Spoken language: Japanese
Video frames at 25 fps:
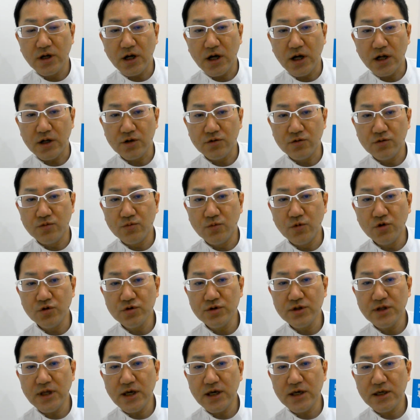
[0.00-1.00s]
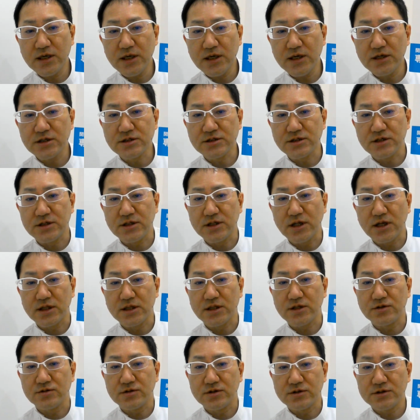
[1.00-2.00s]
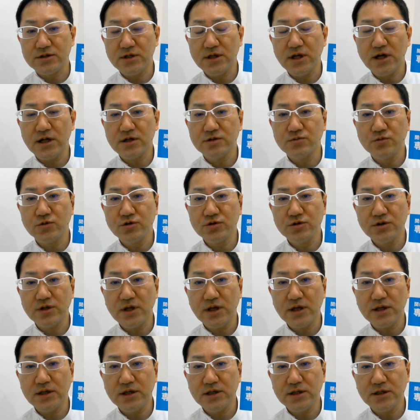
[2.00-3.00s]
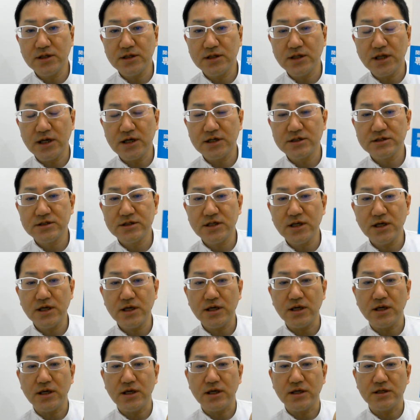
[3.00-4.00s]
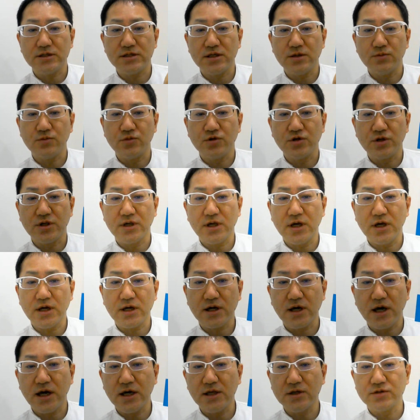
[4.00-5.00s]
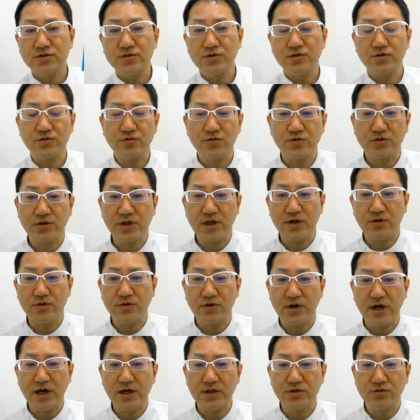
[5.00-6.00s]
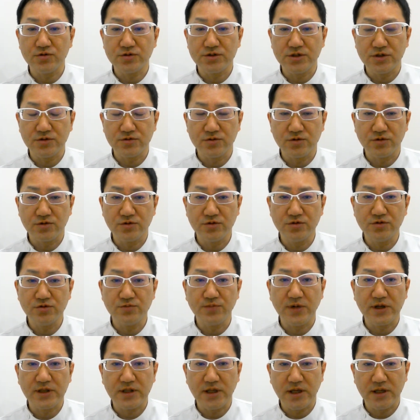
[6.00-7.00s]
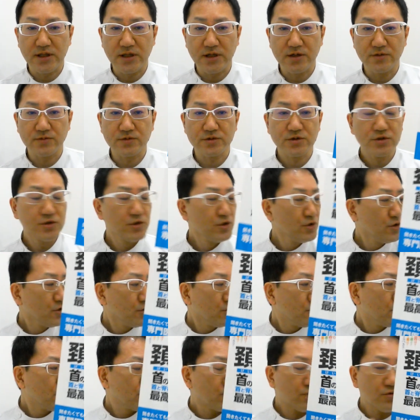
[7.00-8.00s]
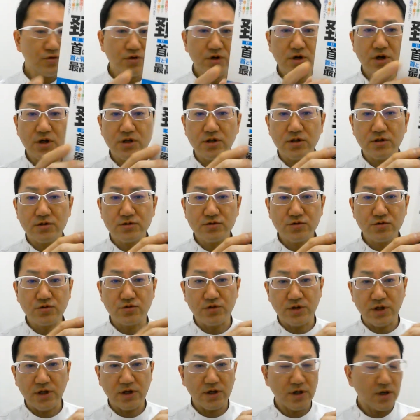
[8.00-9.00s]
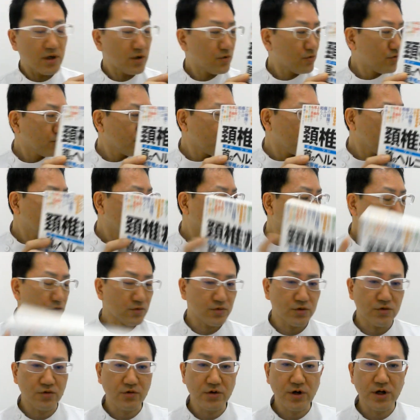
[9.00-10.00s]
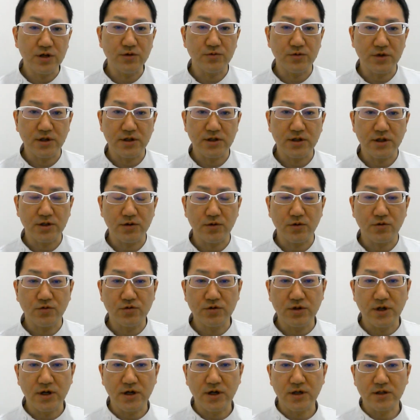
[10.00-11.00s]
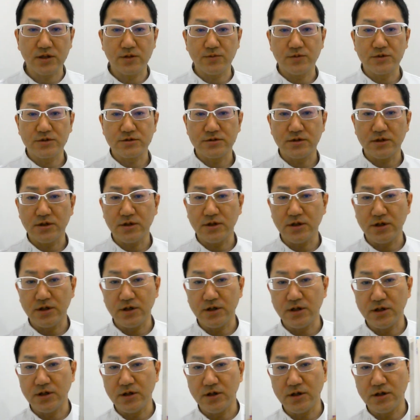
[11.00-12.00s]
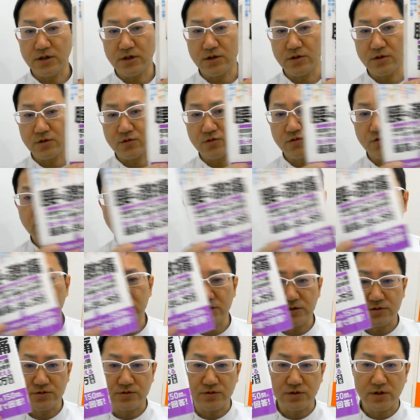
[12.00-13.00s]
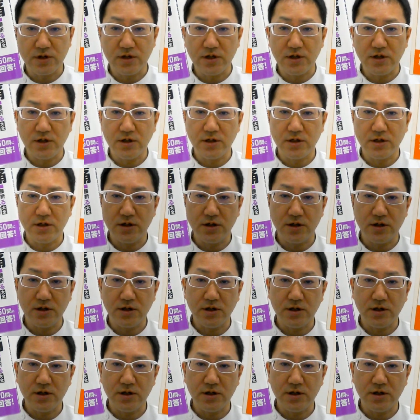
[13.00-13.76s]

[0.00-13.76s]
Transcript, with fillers: あの、問題形式になっているんですね。ある問題に対して、えー、専門医がかい、その答えを回答していくというパターンになります。これがちょっとね、これいいなと思って、他にもね、例えばこんなん買ってます。えー、例えば股関節とか、